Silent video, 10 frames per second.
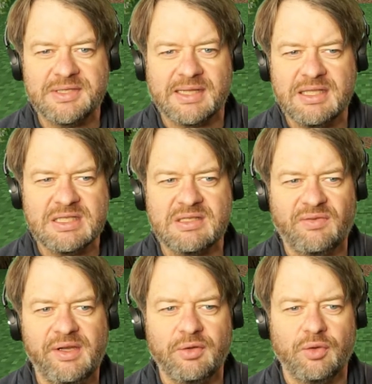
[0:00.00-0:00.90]
aus ganz
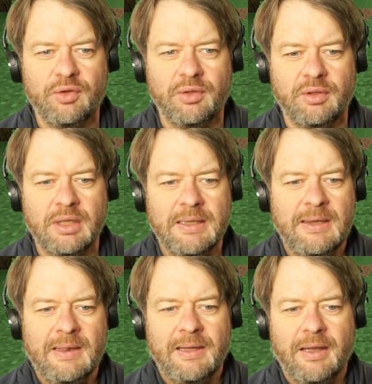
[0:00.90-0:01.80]
vielen Gründen
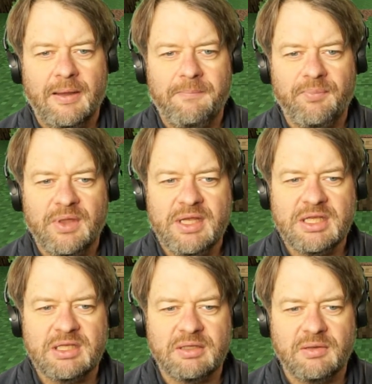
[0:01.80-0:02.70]
ähm,
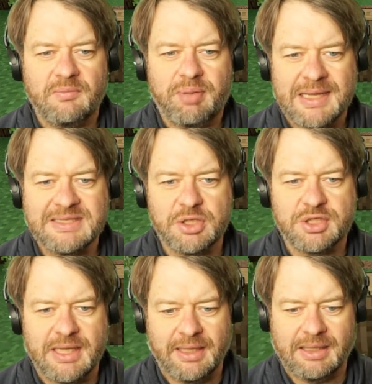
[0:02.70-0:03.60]
nicht
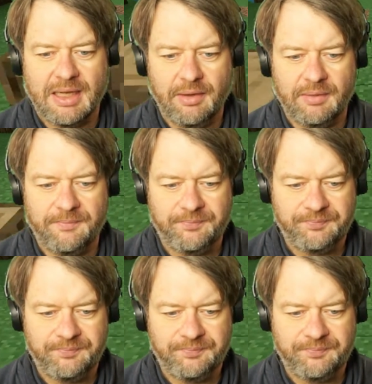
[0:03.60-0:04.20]
plastisch sein kann.